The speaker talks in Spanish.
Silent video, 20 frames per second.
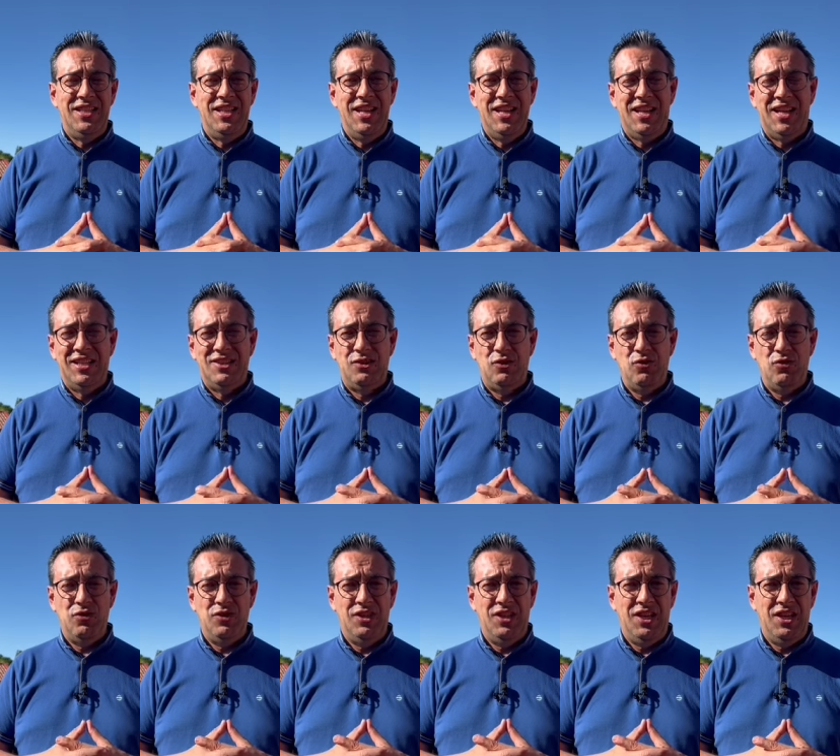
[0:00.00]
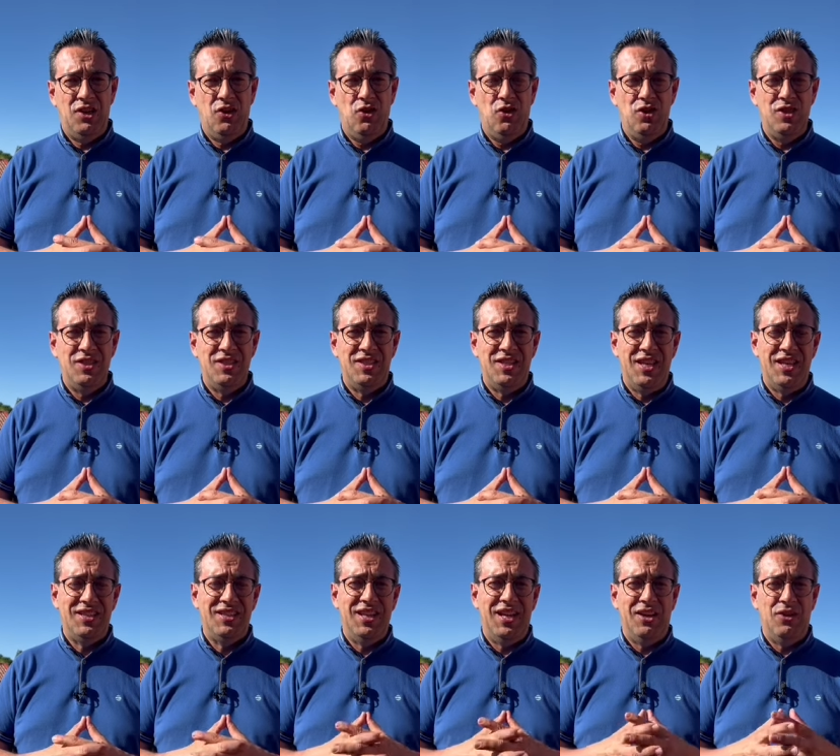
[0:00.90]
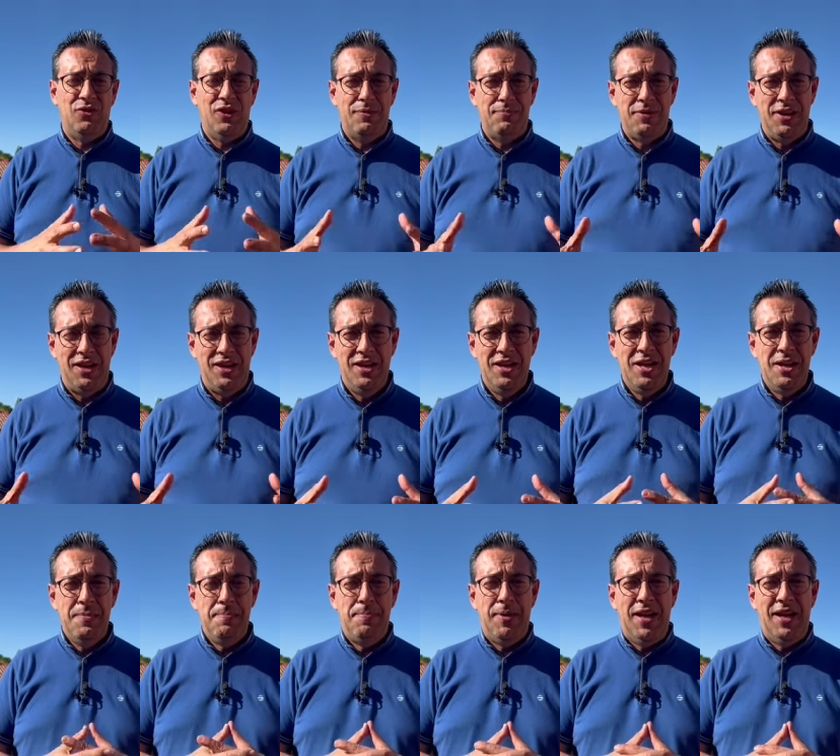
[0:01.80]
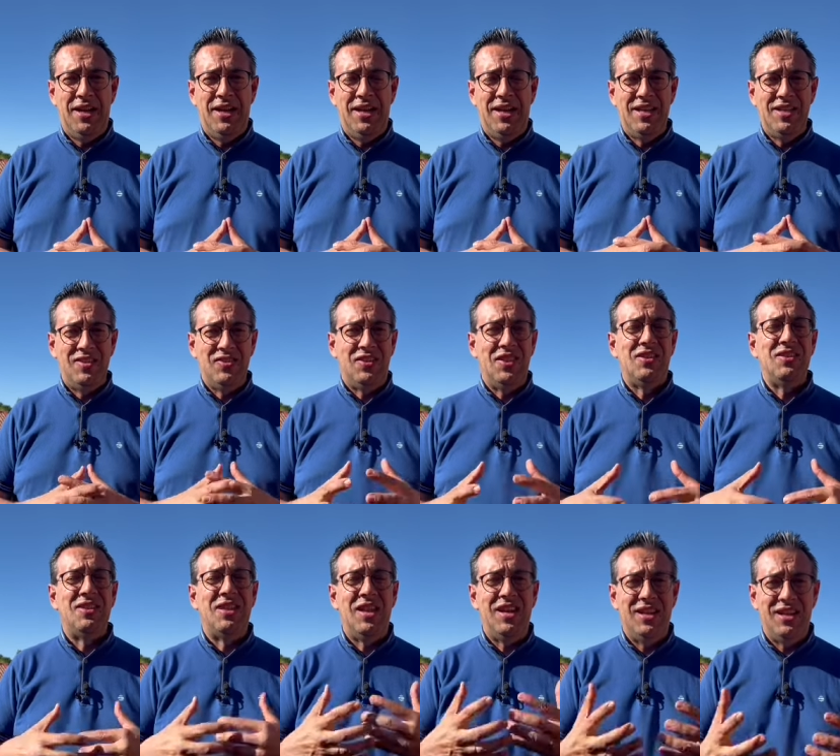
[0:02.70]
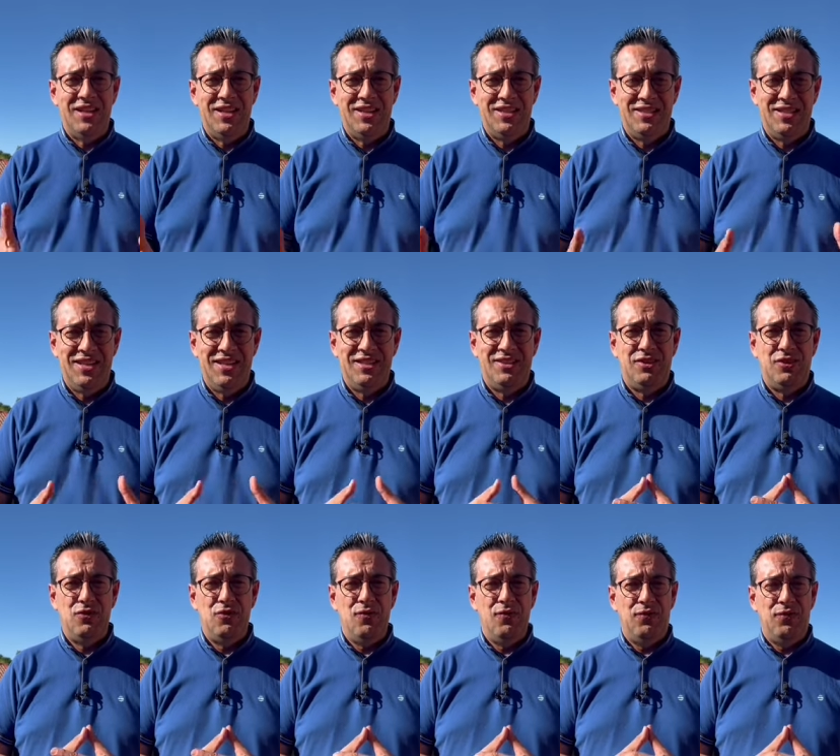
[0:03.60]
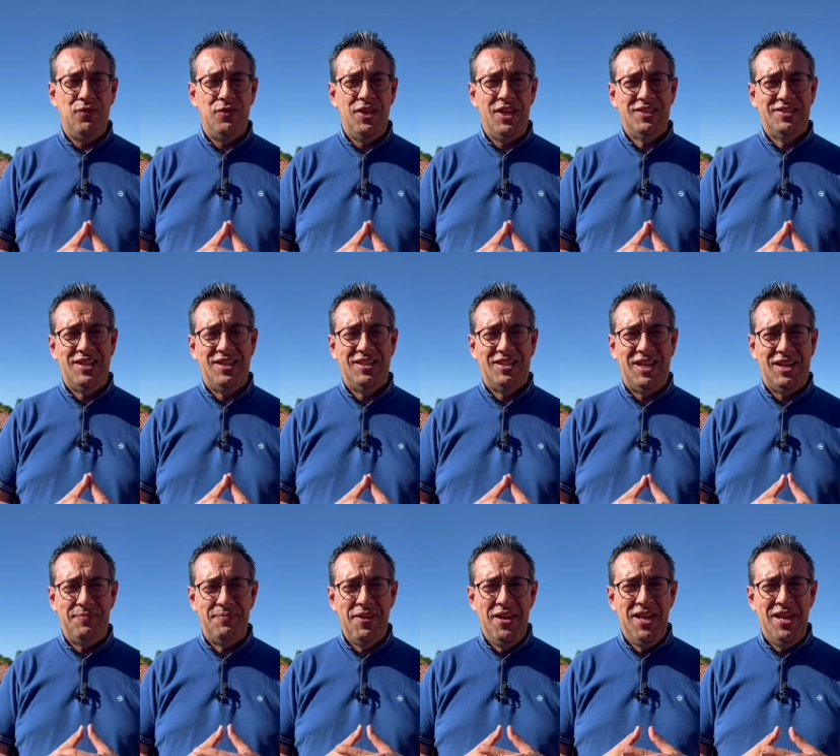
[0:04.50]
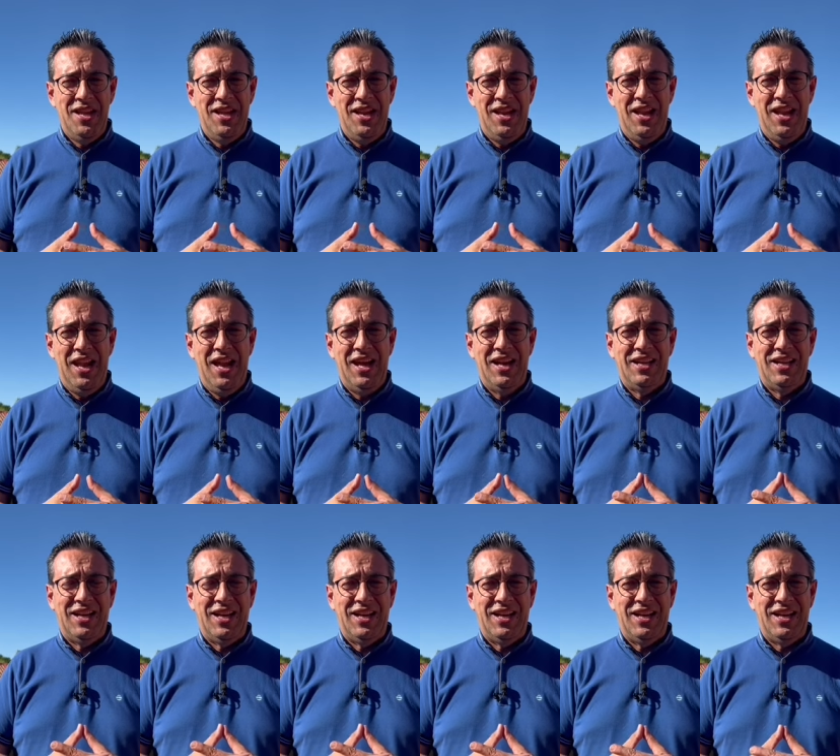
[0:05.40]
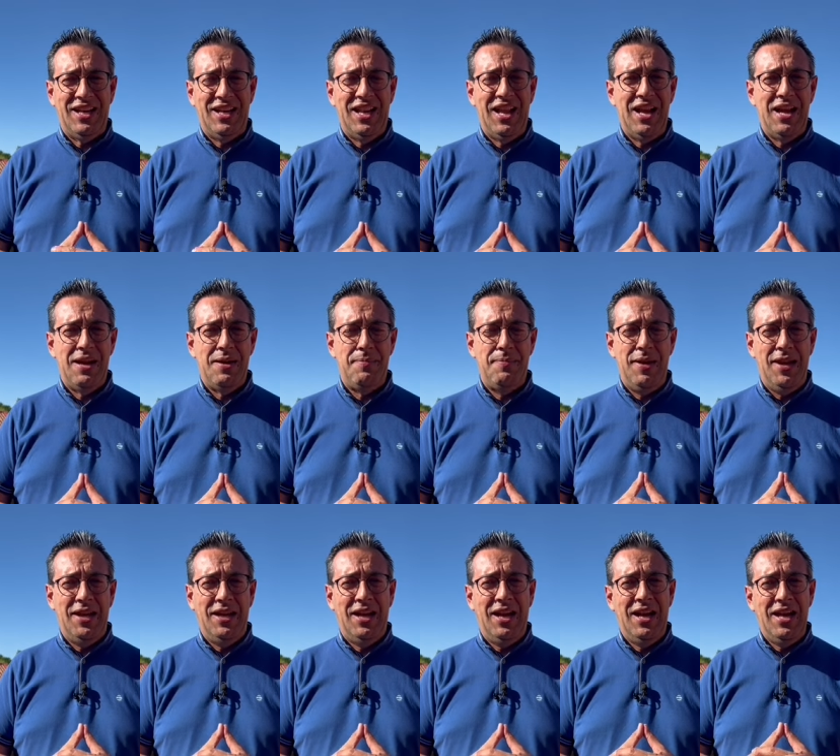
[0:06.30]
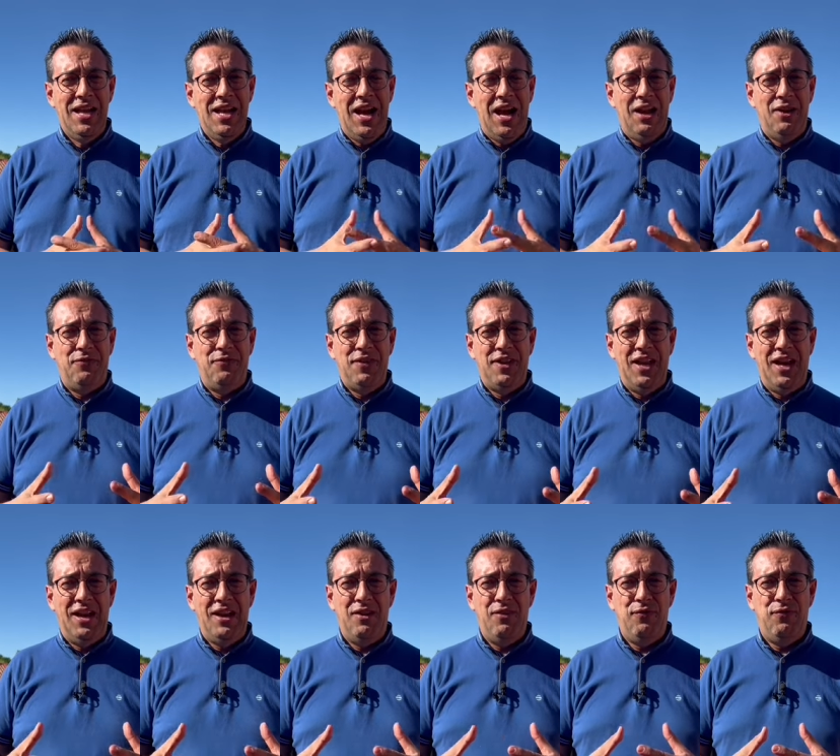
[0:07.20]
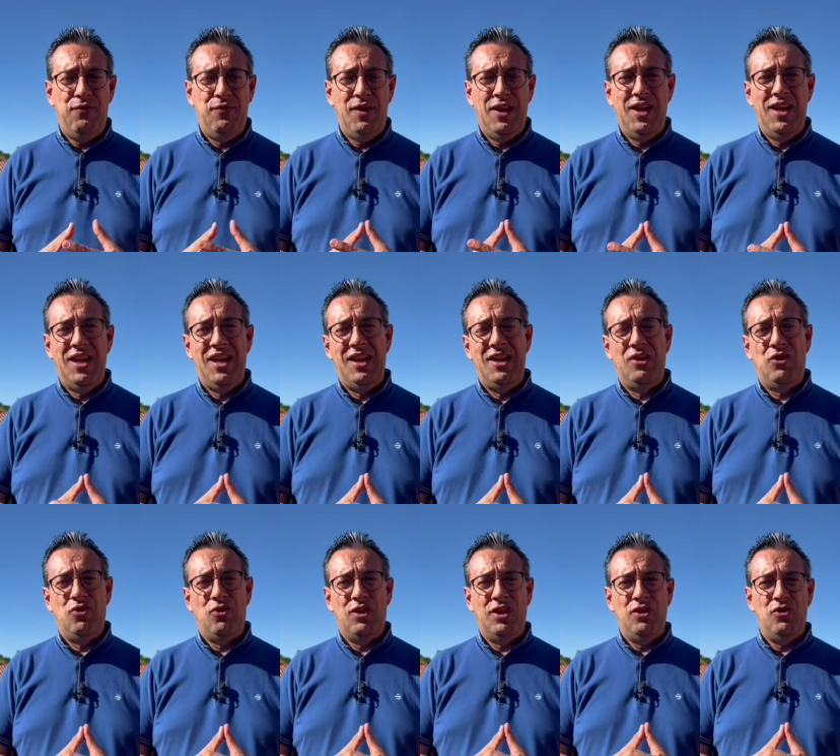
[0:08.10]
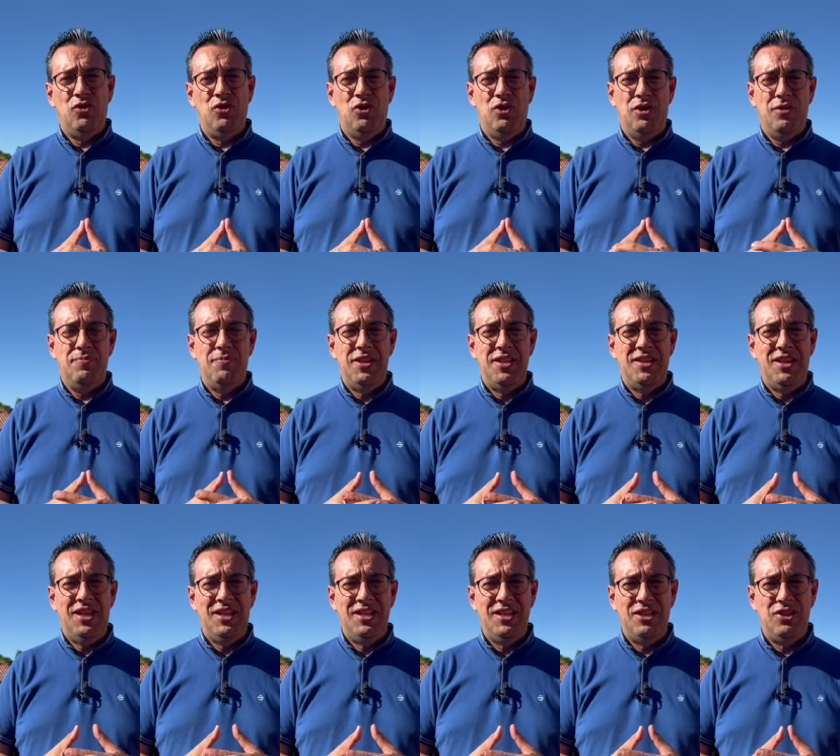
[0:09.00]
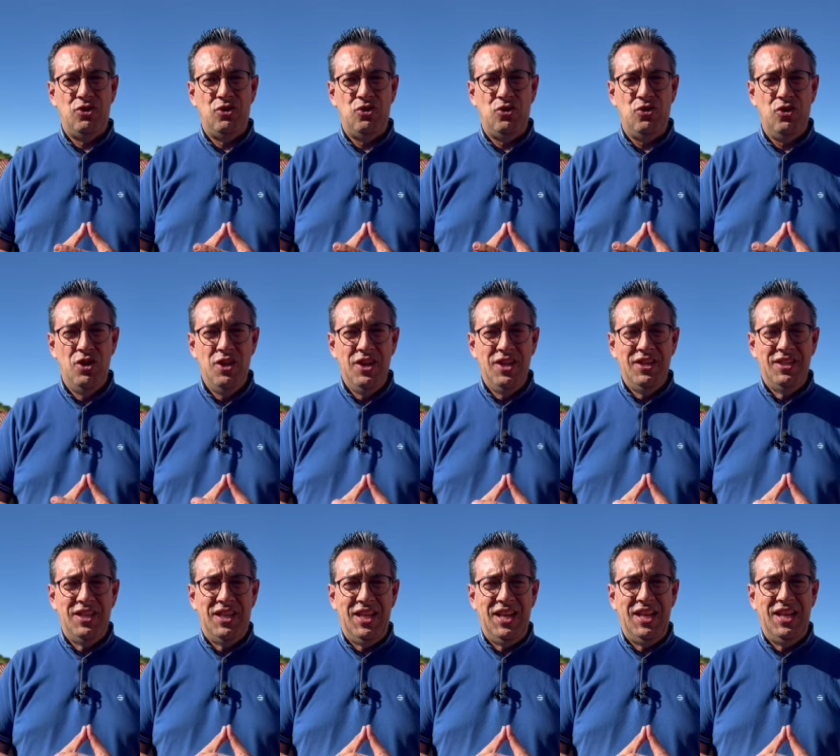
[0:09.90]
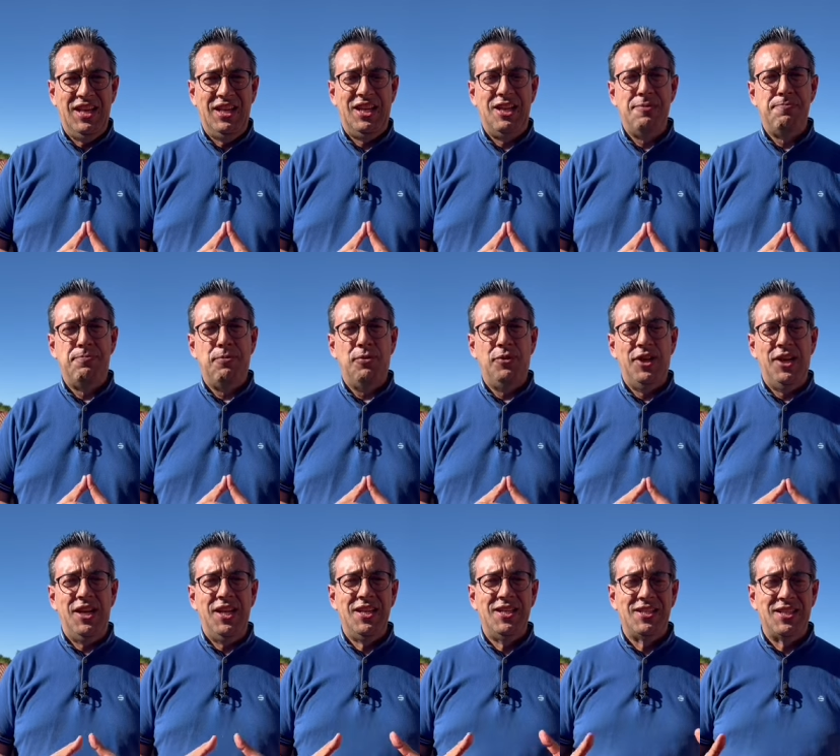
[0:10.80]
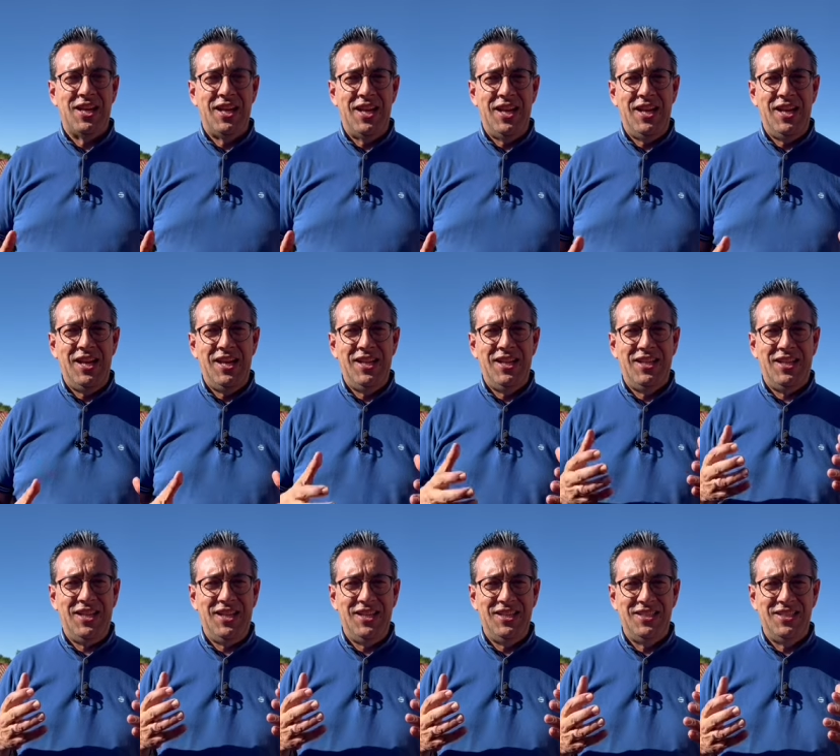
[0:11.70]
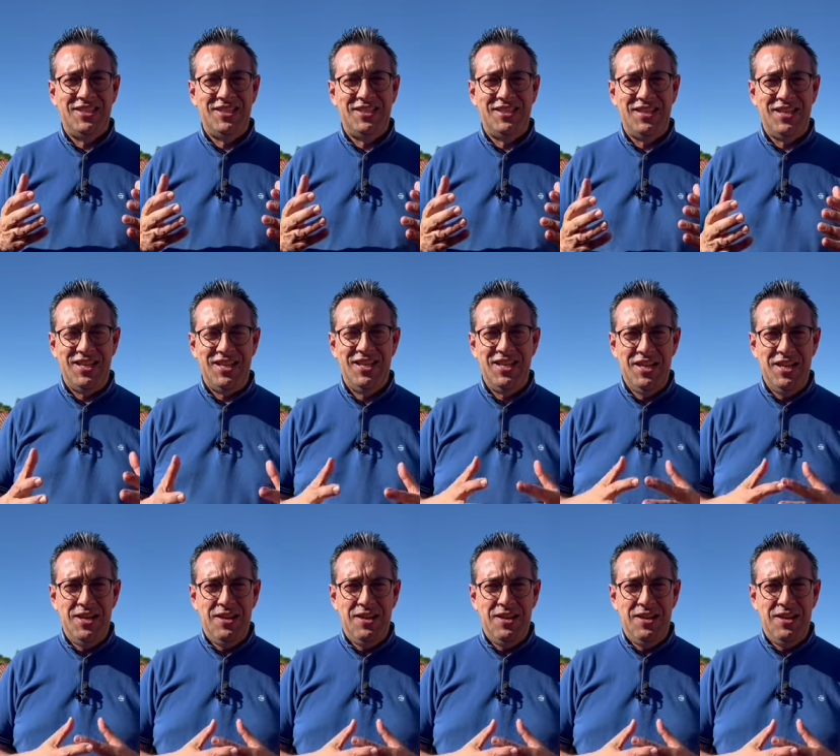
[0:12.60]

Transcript: Decathlon que hoy se han dejado la piel para intentar ese triunfo y asaltar la carrera belga. Al final fue el corredor británico del equipo del Israel, el que se